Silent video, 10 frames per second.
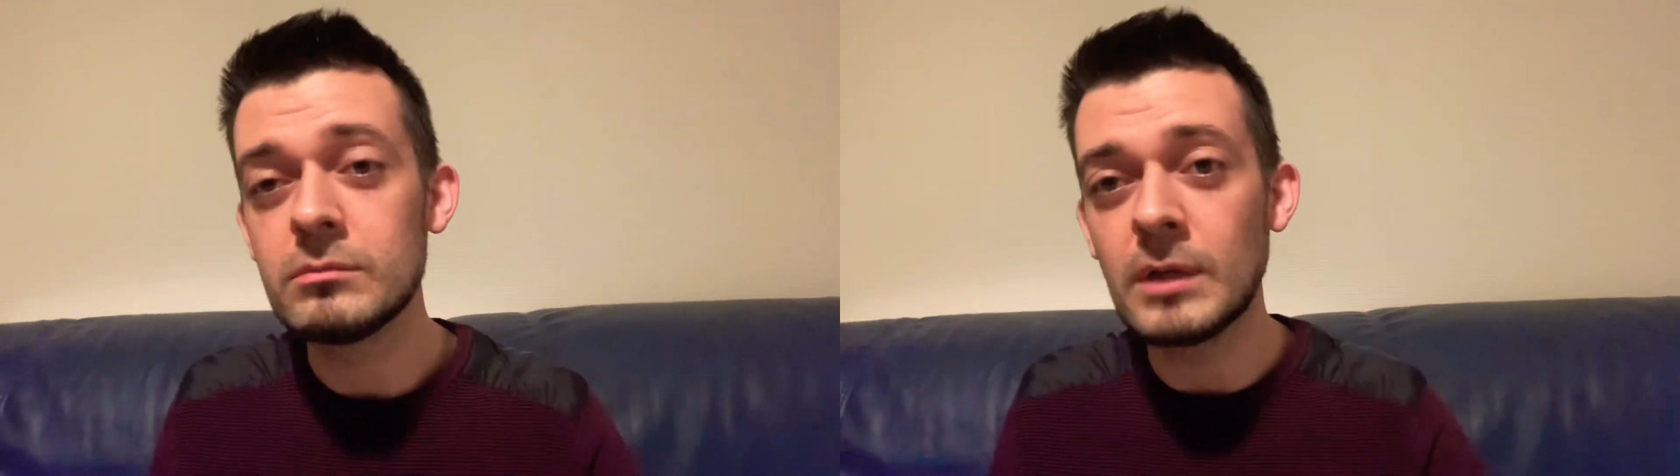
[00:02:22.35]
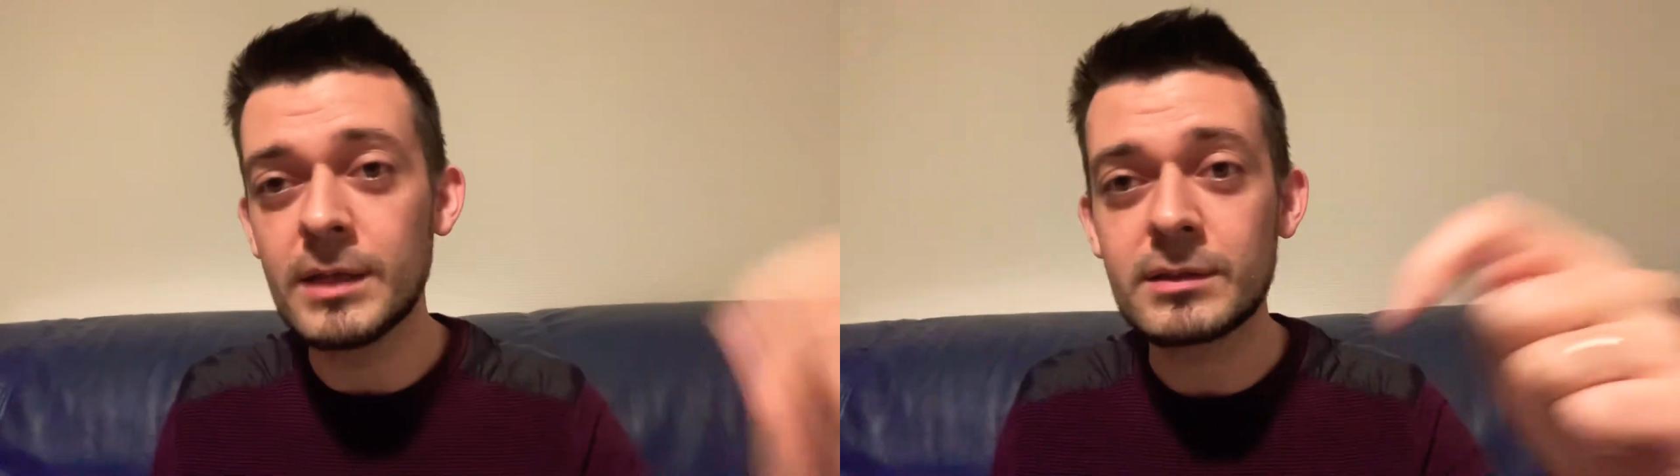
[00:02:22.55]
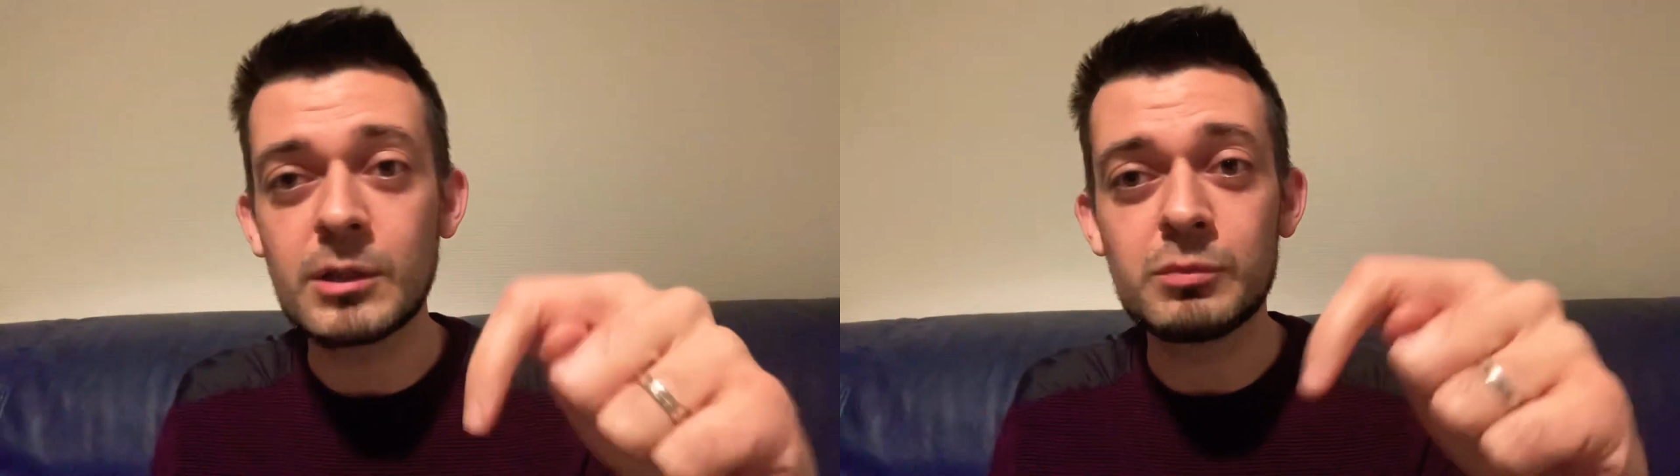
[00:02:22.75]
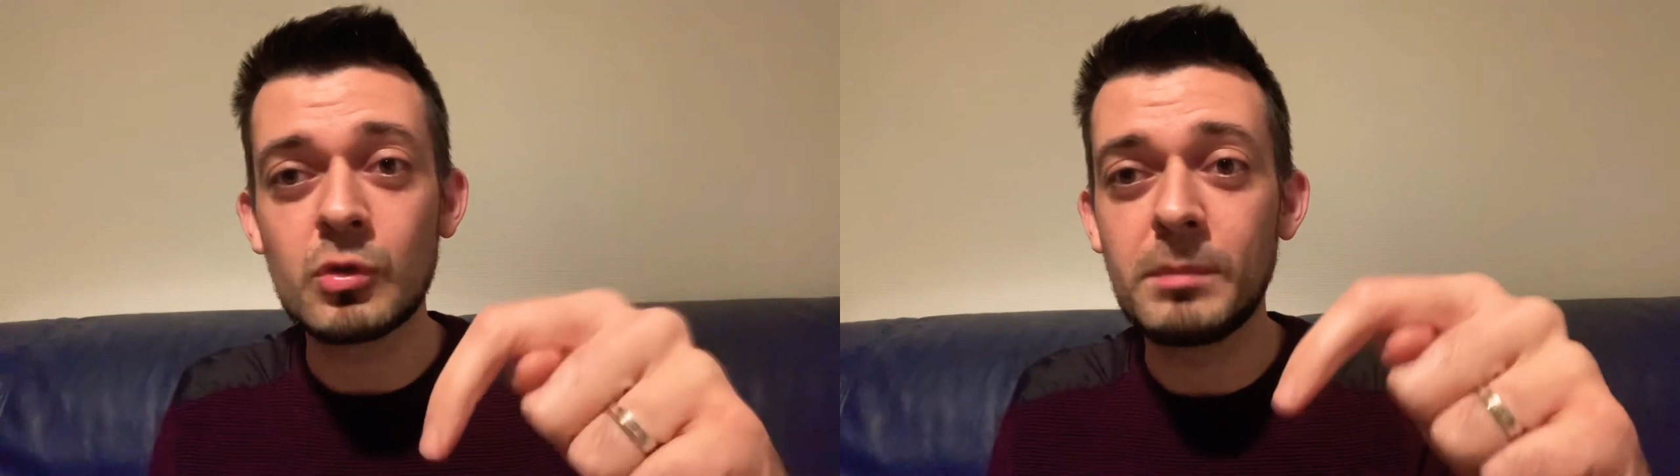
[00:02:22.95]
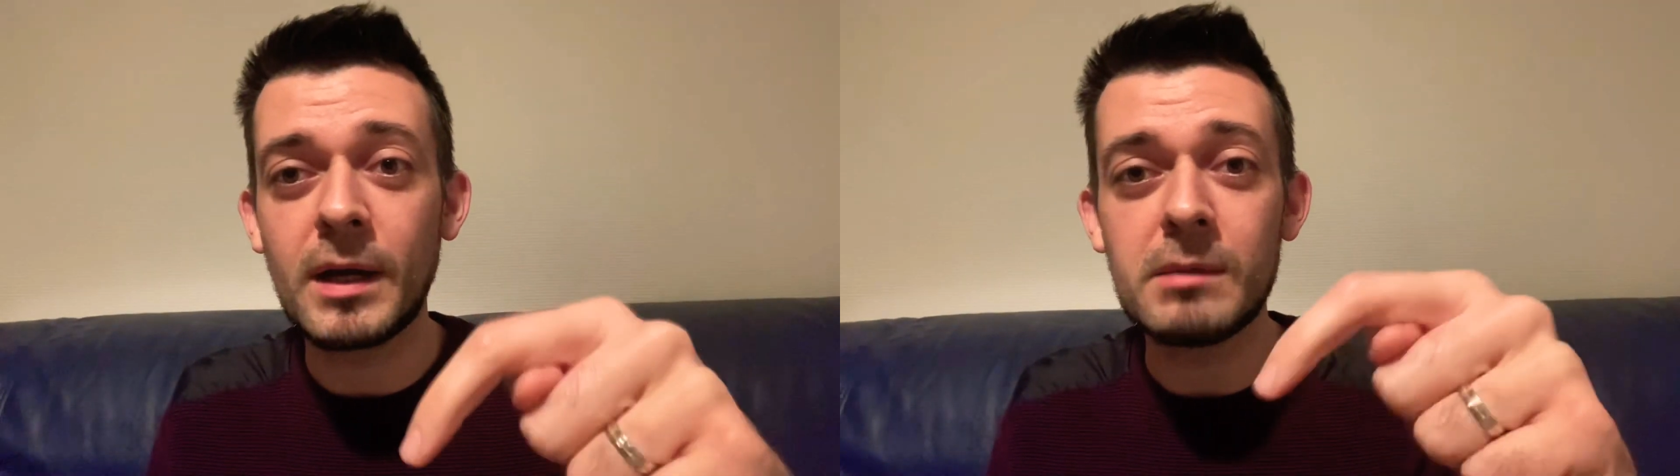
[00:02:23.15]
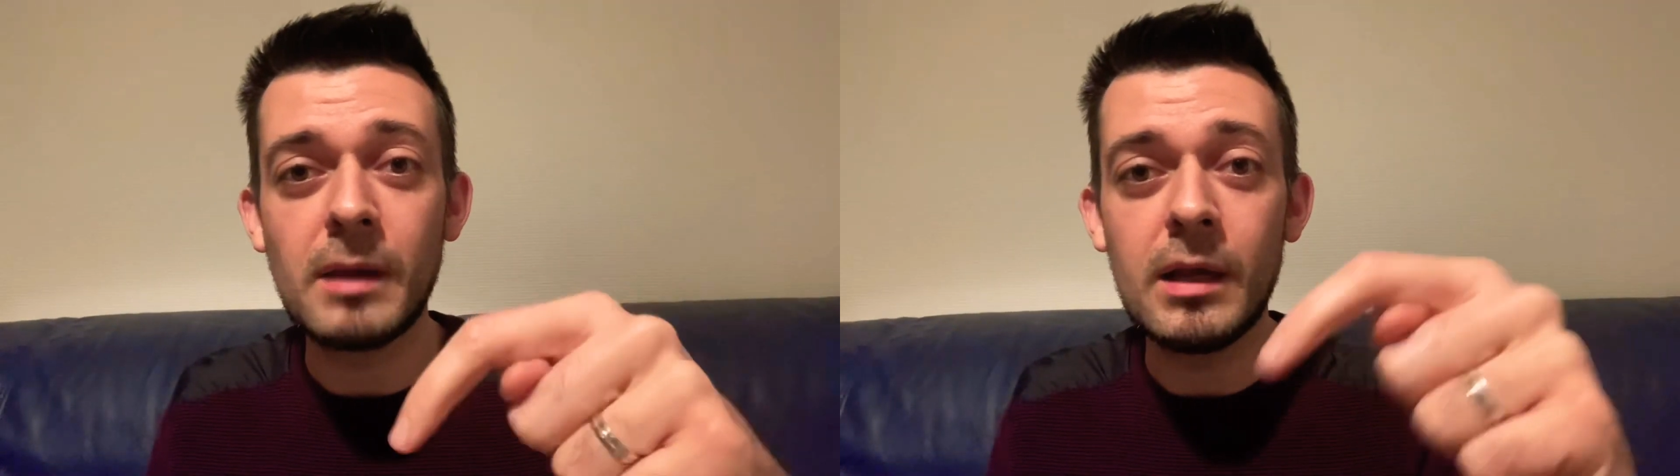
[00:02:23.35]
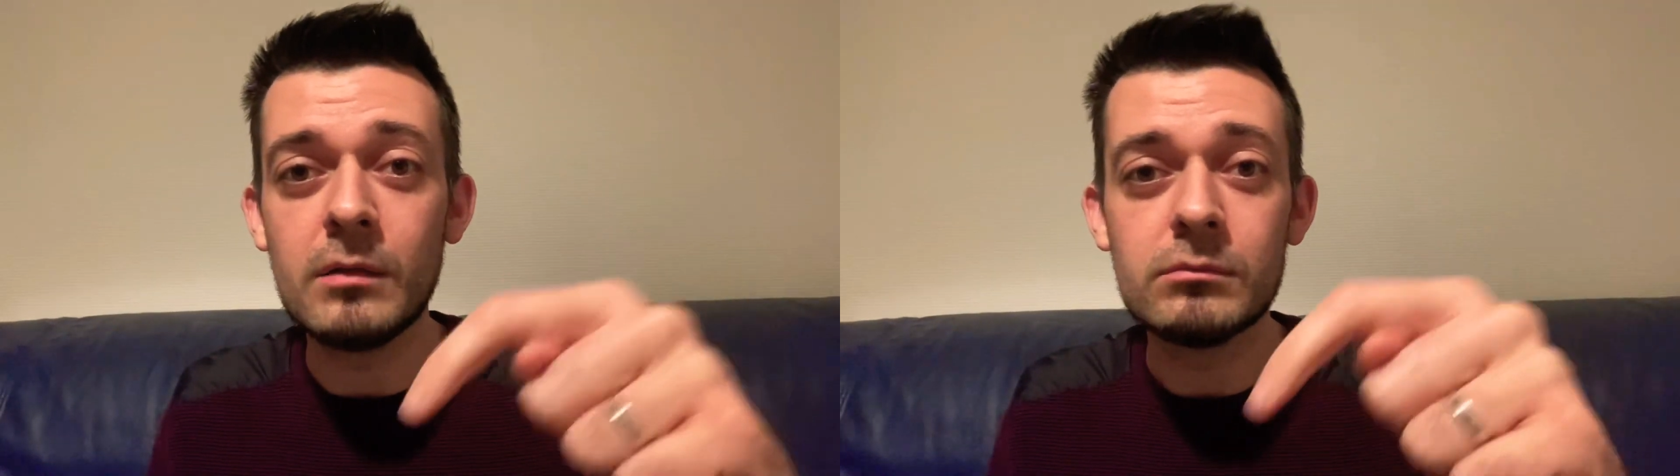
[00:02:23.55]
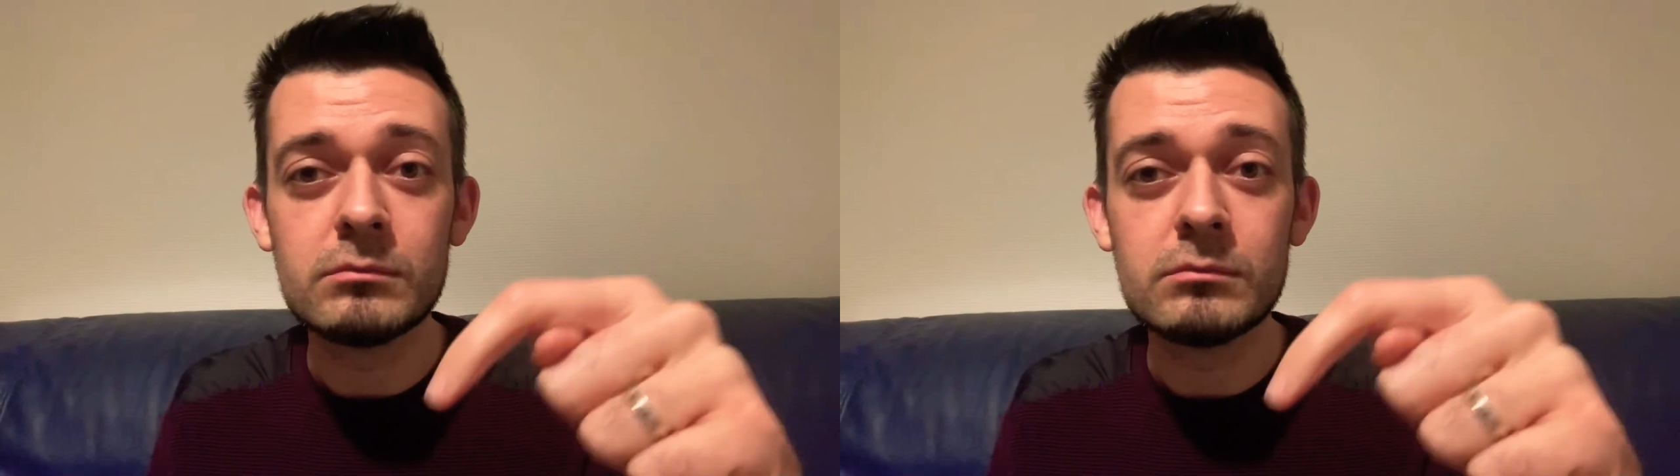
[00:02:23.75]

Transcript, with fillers: inscription par email